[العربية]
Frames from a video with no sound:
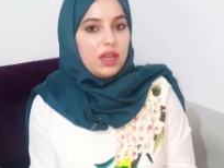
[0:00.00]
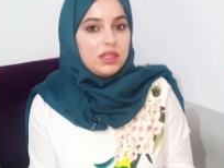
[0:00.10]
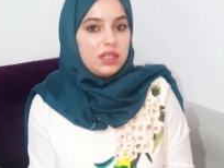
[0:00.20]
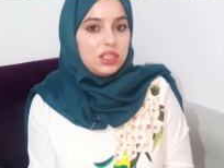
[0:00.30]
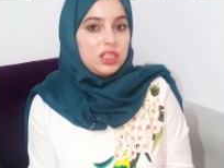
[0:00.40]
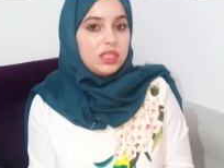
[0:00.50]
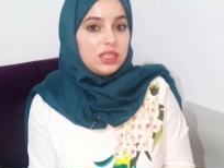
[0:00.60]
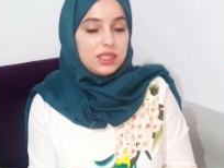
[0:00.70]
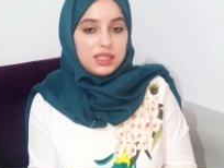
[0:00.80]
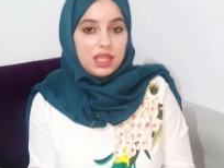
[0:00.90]
هذا
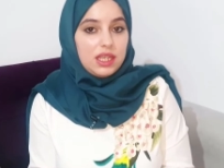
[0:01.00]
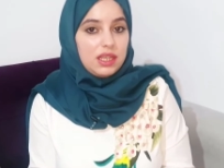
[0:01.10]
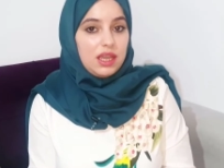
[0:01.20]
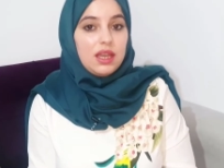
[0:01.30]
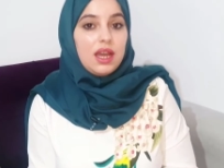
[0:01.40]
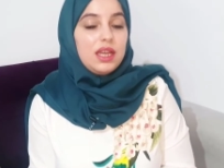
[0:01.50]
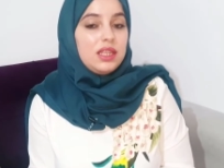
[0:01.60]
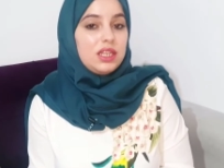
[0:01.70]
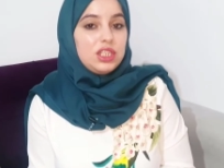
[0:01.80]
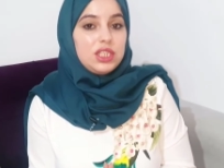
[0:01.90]
الإشي السيء
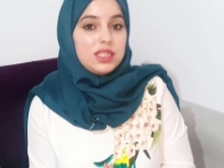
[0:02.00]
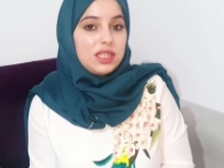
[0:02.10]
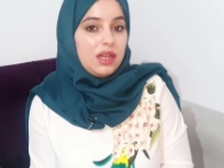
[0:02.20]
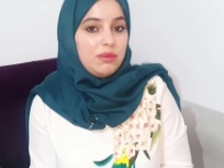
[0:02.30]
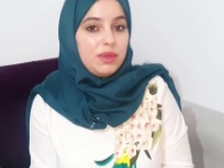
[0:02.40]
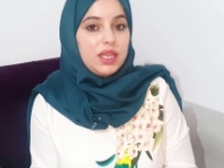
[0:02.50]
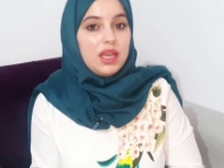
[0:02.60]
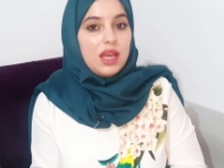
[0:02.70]
هذا الإشي السلبي